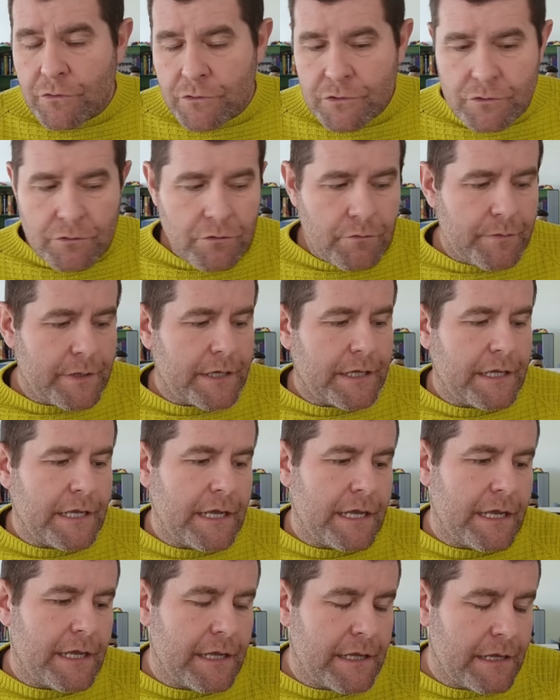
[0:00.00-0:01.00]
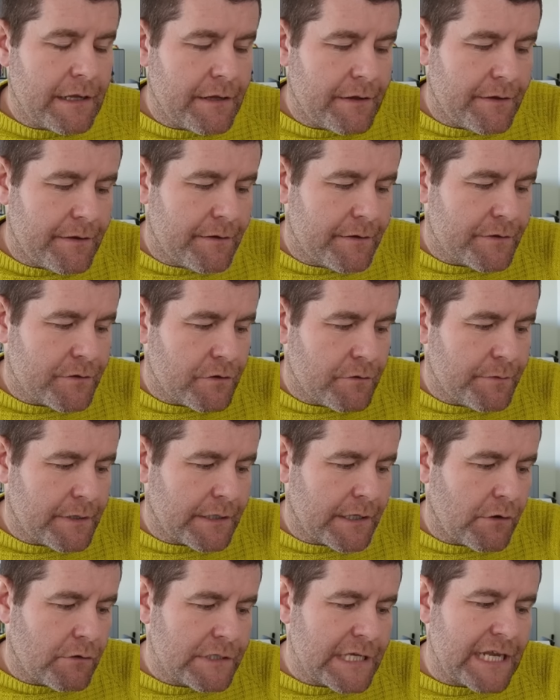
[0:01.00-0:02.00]
solo perché, solo
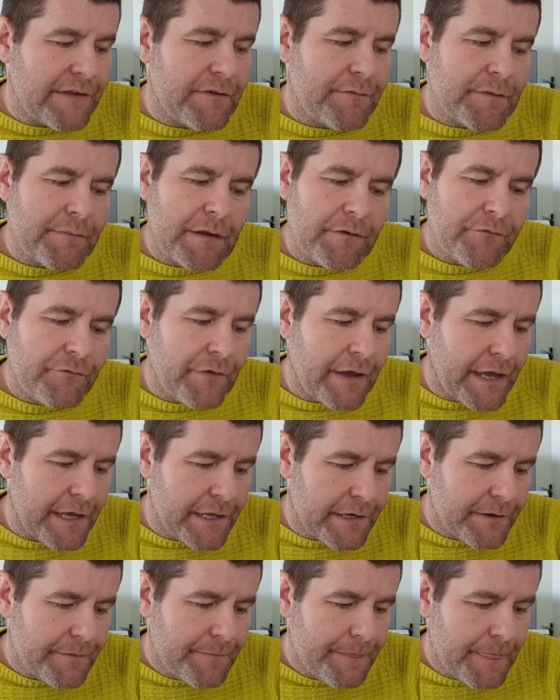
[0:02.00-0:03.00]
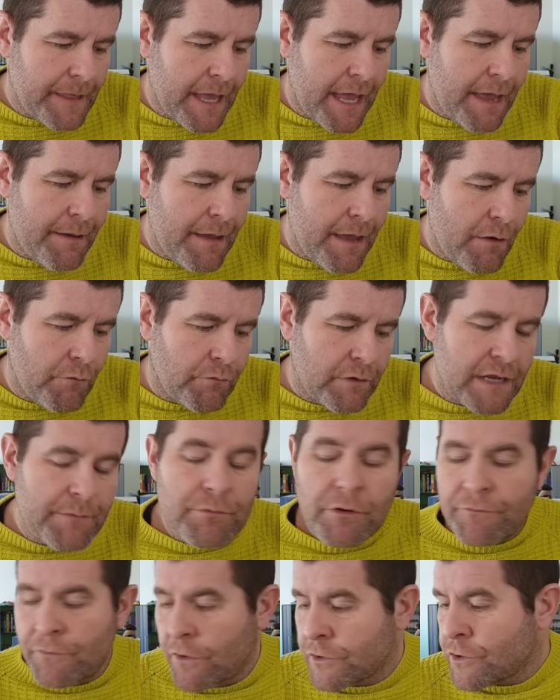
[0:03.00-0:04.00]
perché così arrivi prima al fire. È, è, un
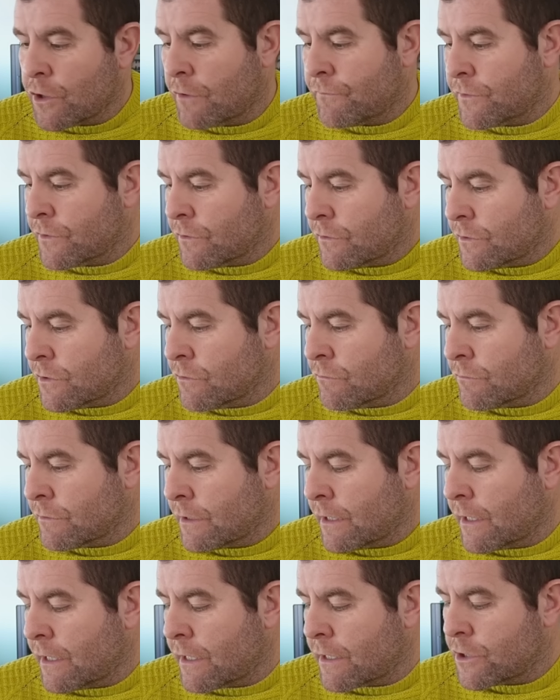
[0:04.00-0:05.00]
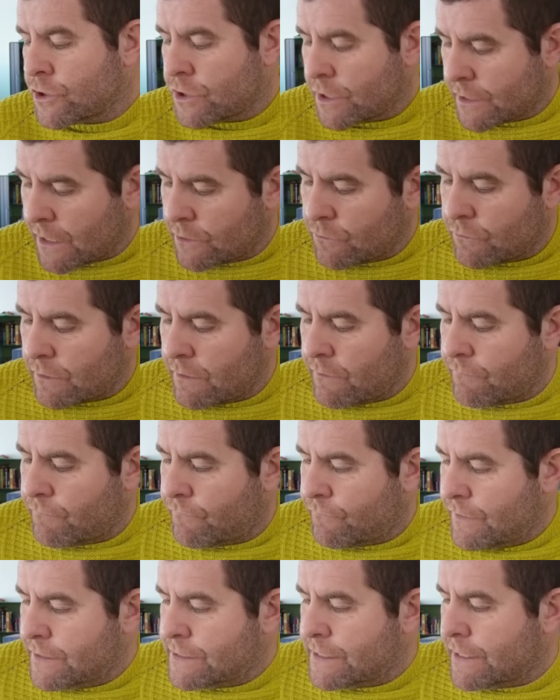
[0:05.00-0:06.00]
libro filosofico di un ricercatore in
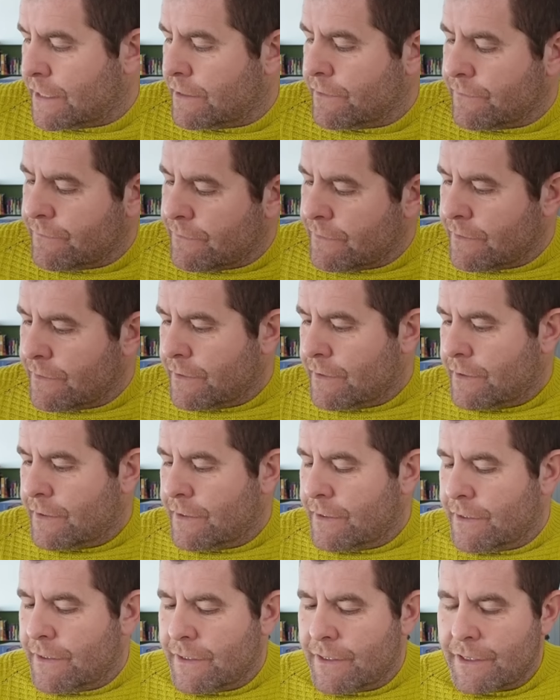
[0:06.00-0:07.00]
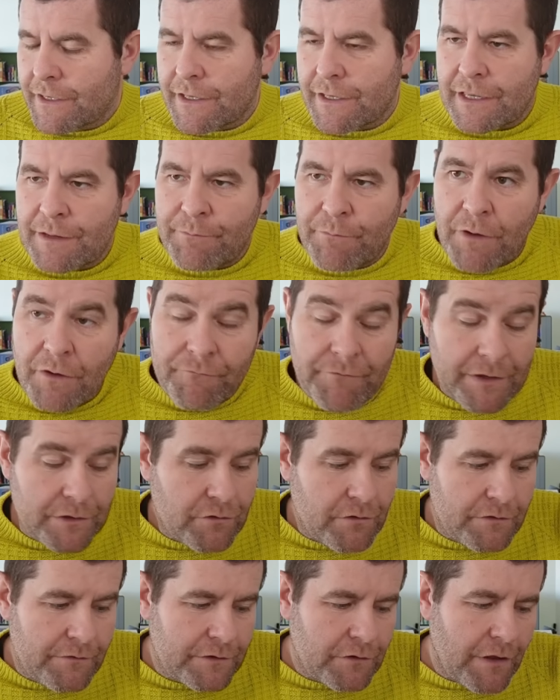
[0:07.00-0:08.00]
fisica che poi ha
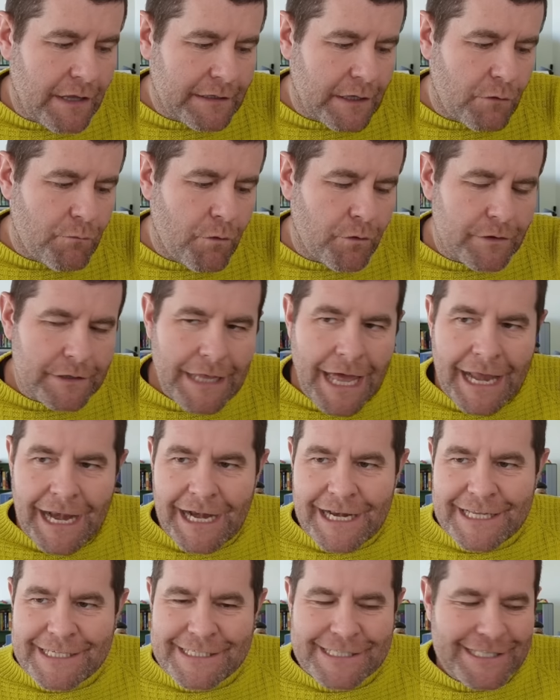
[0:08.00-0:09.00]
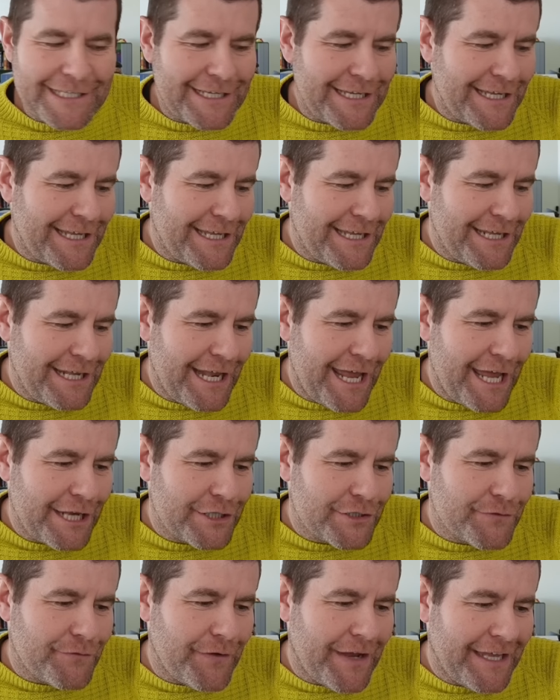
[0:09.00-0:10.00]
fatto diventato anche quant analyst in
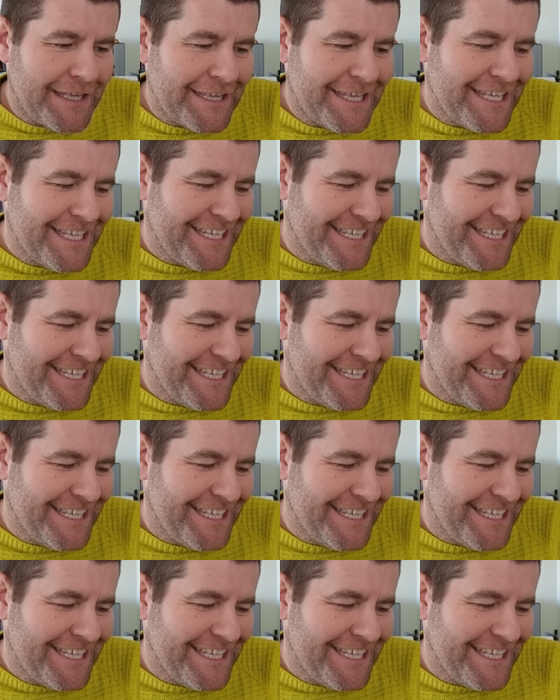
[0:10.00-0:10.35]
hedge fund